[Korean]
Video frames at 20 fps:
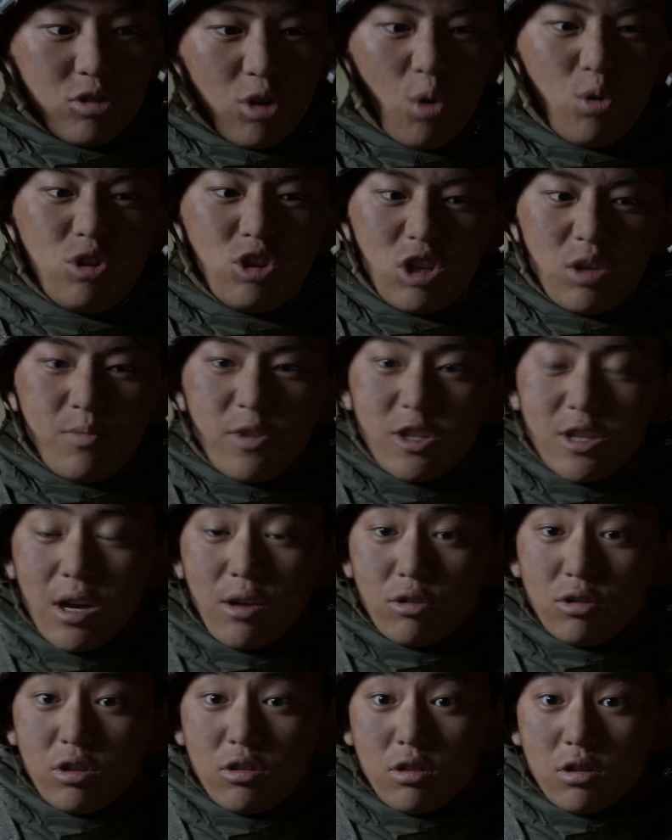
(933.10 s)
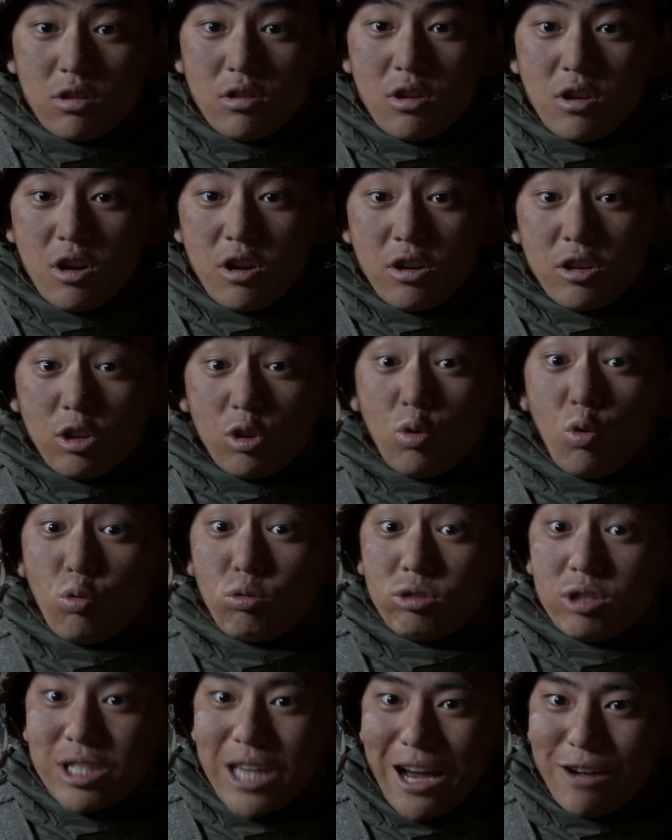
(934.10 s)
열심히 싸워서 꼭
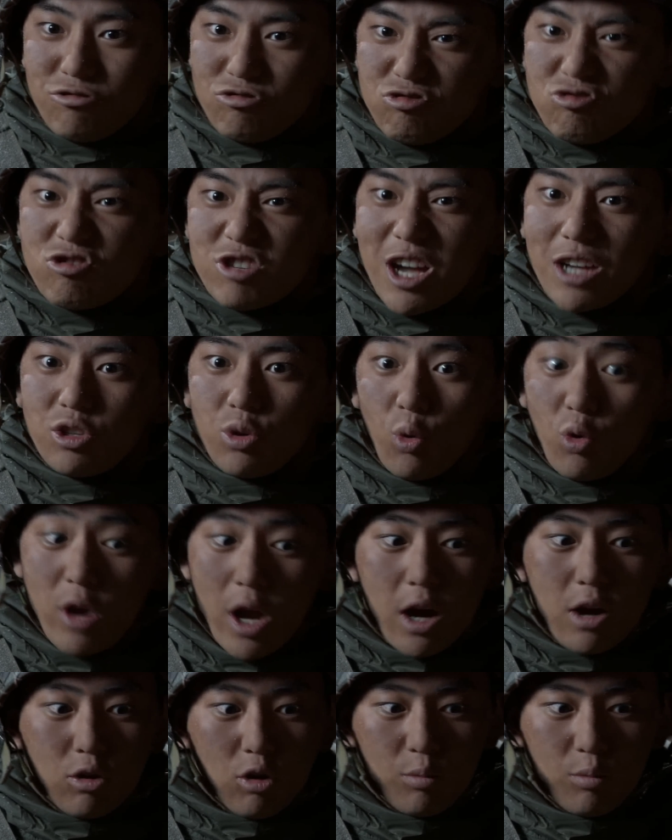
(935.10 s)
장군까지 올라갈